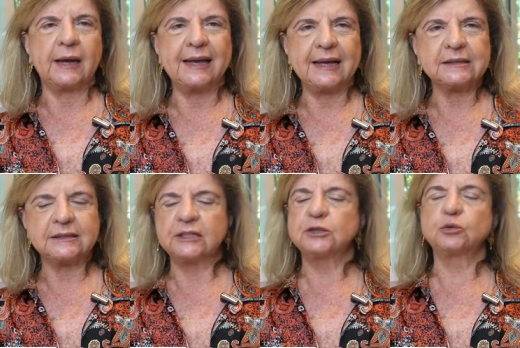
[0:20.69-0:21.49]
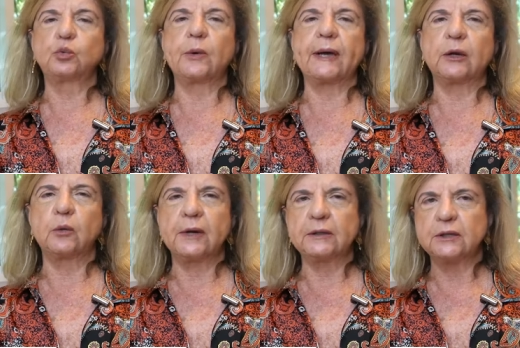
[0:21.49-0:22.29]
reacende o
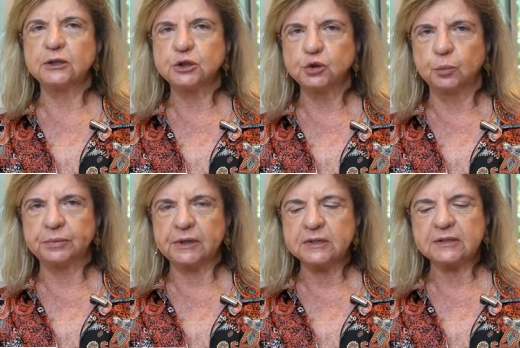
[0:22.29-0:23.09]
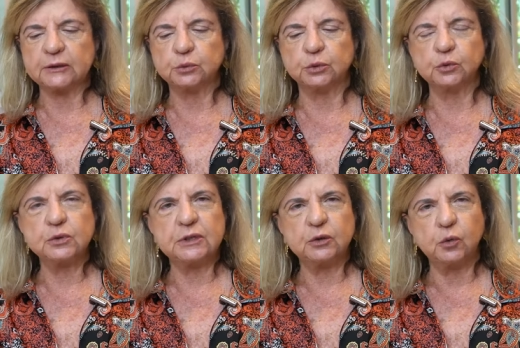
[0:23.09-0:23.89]
duelo entre Júpiter e Saturno, o
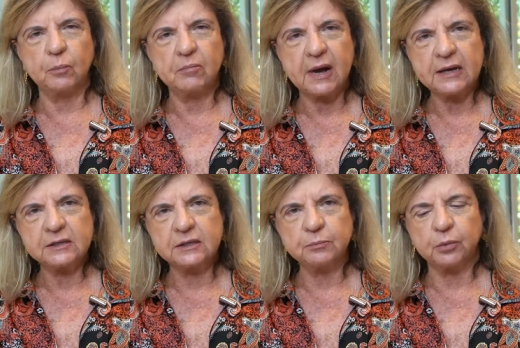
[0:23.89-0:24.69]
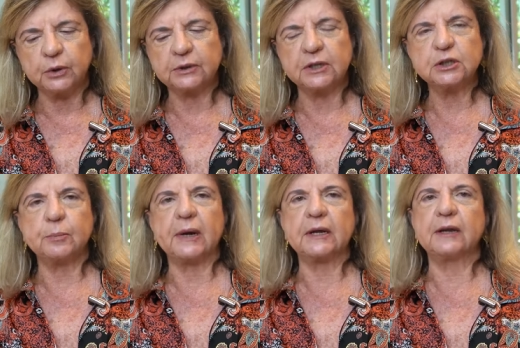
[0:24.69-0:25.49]
ciclo mais importante,
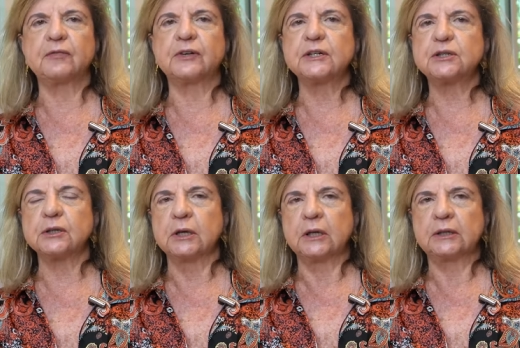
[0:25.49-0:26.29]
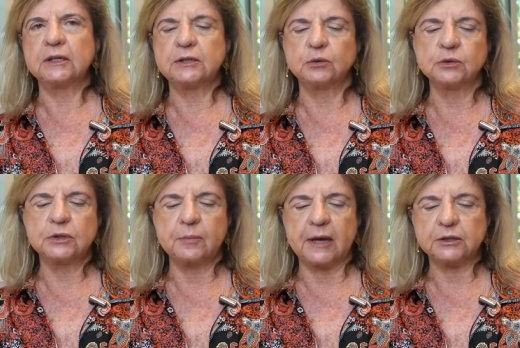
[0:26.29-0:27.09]
mais relevante desse segundo
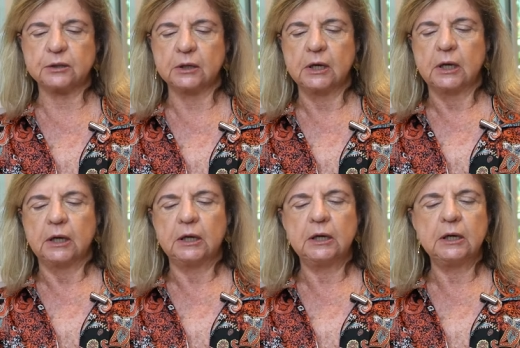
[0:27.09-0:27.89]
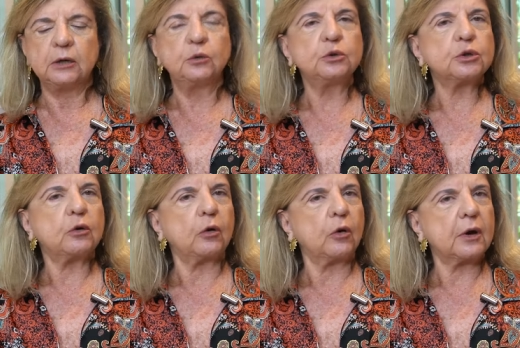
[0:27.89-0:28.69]
semestre, e nos
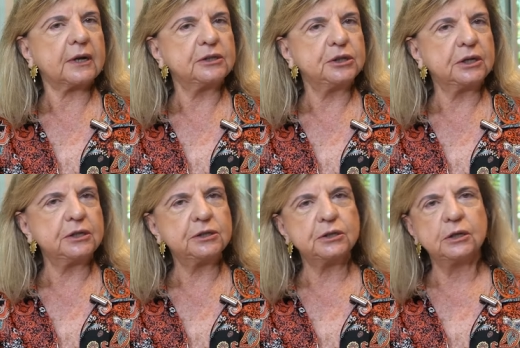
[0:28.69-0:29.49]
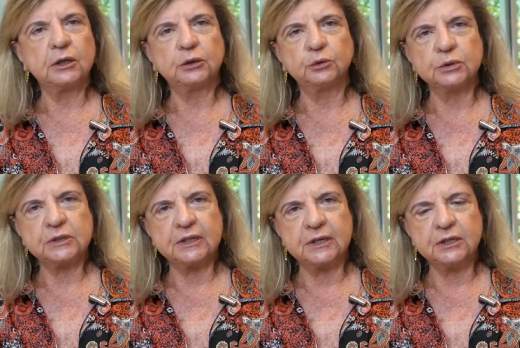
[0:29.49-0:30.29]
coloca diante do
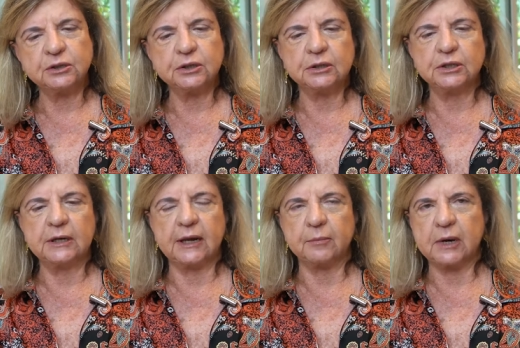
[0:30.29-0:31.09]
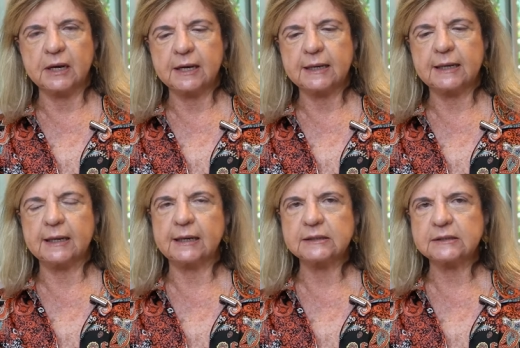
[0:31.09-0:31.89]
seguinte dilema:
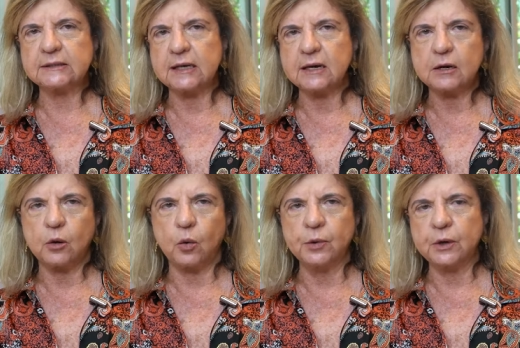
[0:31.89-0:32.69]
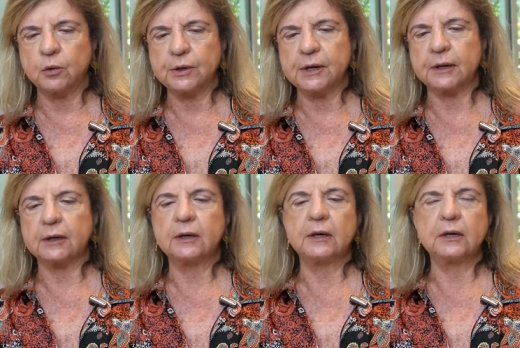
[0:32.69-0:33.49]
crescer ou encolher,
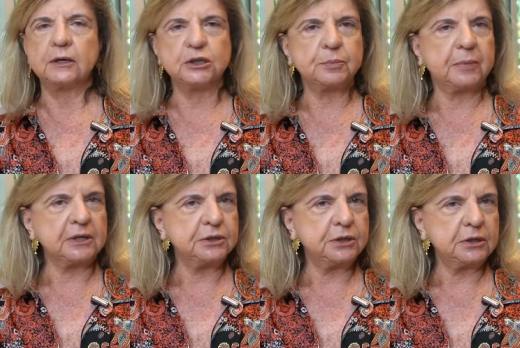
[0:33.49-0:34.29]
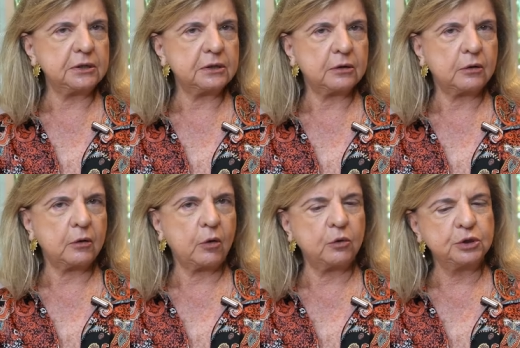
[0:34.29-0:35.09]
expandir
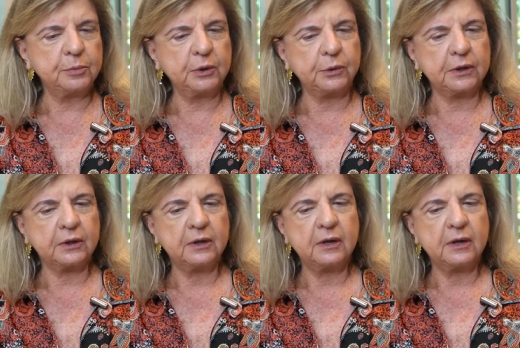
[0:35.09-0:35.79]
ou diminuir,